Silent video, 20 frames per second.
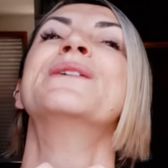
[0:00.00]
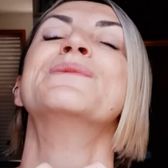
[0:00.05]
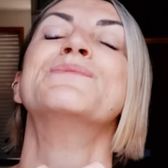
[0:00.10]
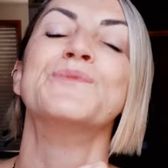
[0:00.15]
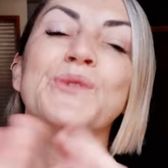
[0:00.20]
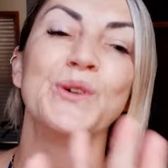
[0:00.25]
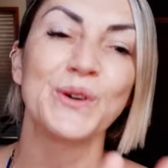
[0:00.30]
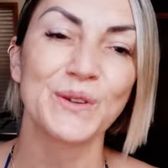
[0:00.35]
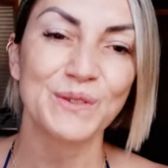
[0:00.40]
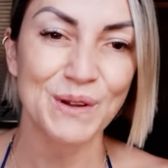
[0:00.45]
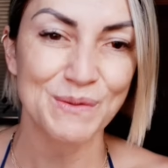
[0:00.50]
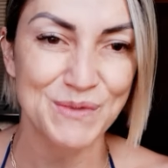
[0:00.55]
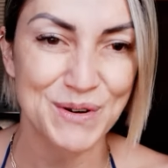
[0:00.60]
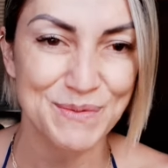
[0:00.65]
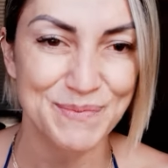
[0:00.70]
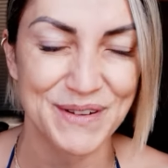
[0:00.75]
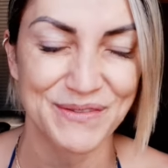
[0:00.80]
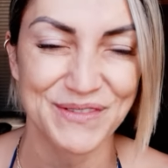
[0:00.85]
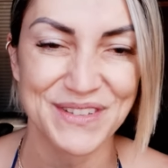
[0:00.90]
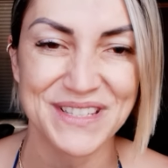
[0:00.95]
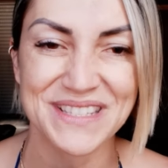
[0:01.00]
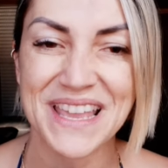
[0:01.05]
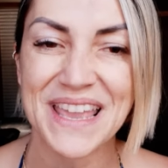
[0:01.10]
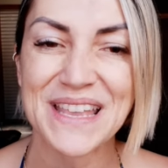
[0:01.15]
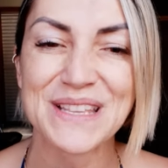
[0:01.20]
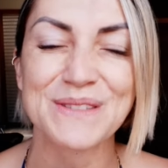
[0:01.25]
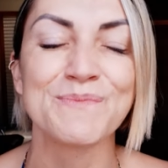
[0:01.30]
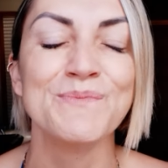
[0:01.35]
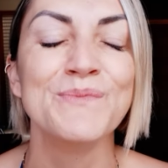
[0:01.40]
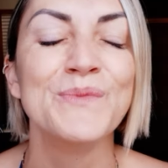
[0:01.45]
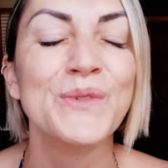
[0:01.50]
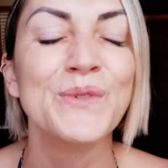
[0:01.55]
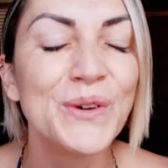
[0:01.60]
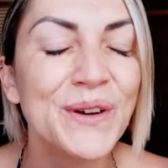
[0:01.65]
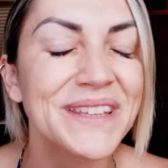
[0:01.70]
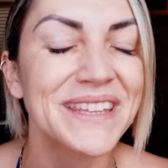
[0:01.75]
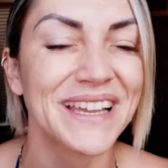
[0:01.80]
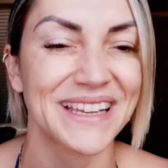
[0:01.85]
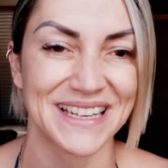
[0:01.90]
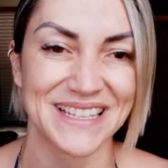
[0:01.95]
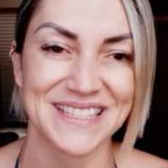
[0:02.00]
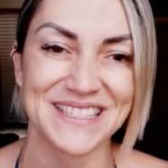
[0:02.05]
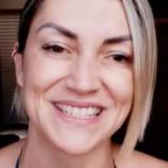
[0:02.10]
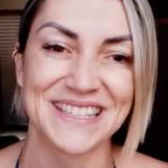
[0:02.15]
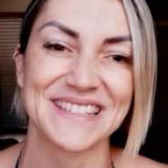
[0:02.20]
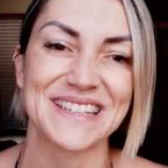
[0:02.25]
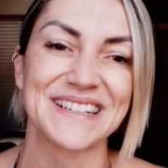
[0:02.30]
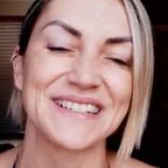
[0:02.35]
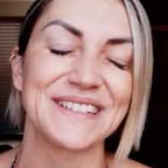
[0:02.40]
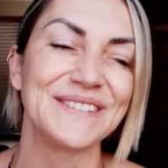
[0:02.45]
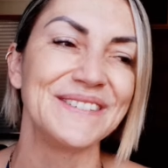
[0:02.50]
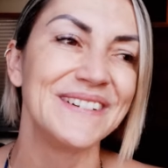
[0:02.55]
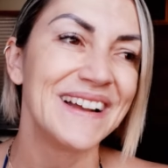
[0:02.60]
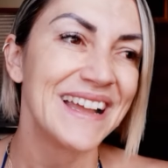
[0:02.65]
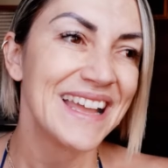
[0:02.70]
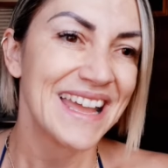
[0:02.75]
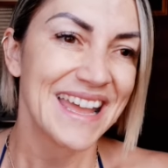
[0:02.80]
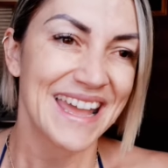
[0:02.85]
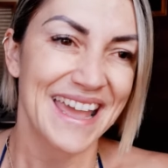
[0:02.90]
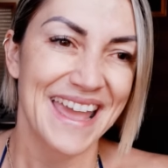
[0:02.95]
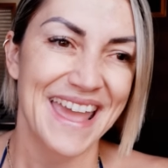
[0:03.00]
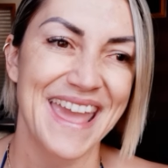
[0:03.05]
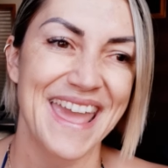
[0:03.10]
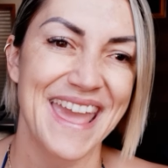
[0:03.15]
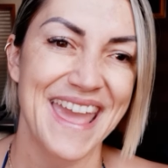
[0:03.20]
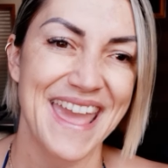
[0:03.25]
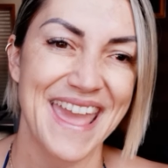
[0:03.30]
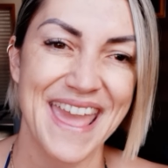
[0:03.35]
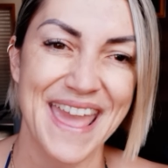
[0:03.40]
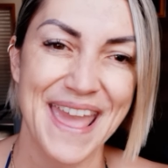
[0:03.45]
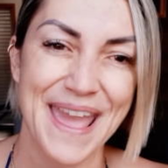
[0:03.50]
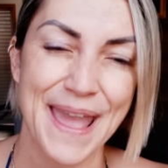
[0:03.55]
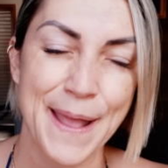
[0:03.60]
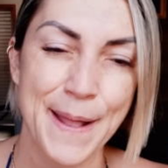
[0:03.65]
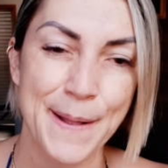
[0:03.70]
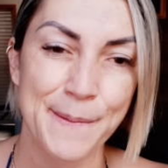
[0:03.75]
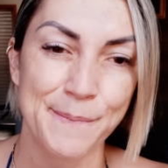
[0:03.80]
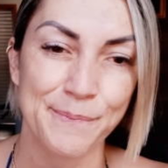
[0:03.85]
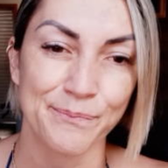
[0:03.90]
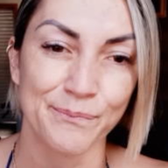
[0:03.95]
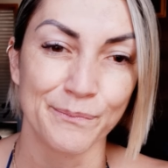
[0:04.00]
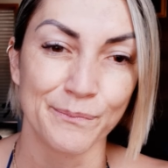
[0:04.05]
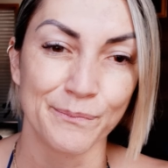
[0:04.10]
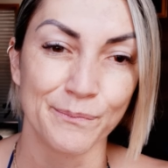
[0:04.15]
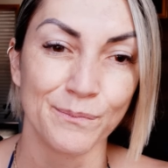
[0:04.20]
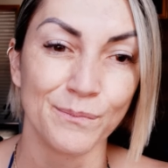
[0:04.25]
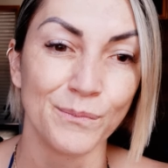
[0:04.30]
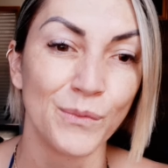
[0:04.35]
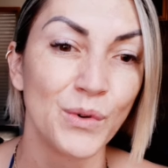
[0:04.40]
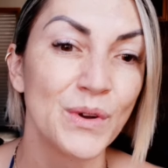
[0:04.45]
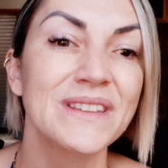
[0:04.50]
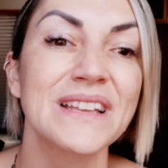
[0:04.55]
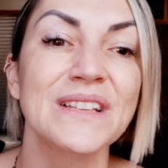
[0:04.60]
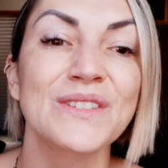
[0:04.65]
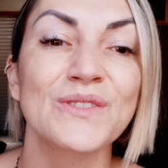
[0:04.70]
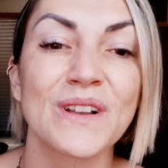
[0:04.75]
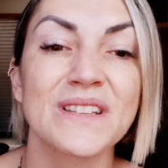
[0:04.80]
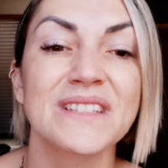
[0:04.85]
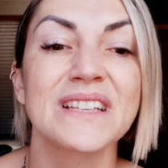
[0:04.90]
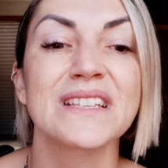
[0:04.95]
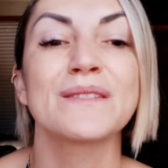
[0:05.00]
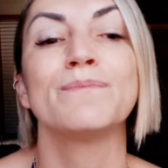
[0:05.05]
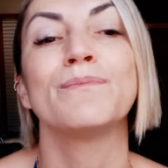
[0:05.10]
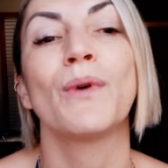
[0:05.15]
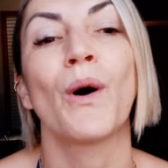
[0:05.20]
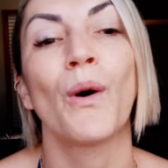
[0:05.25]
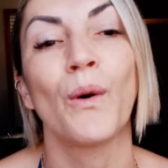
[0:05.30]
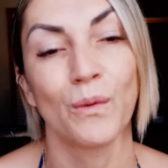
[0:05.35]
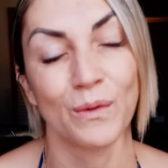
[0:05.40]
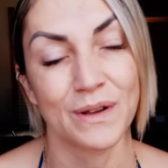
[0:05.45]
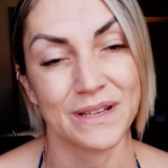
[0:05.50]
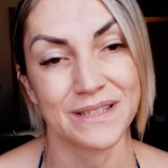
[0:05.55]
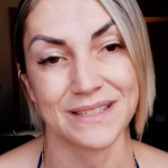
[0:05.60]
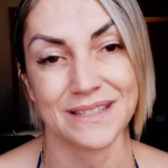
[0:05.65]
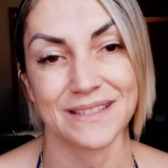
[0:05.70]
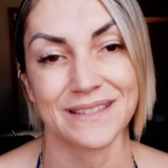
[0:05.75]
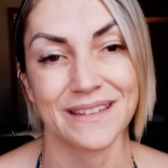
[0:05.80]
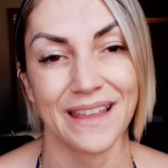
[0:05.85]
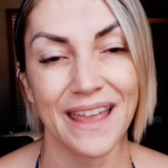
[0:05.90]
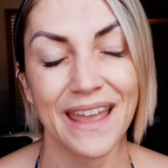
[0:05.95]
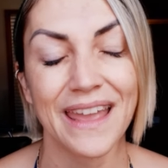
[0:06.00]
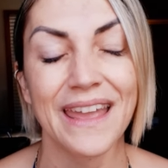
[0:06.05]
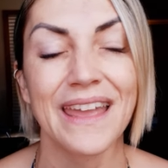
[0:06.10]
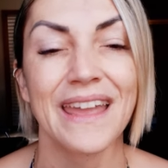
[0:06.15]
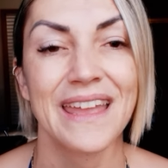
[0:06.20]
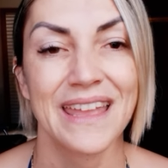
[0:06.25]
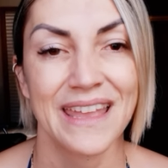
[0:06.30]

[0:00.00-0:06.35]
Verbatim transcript: muito amor para vocês, muita gratidão, é, é, muitas coisas boas, né?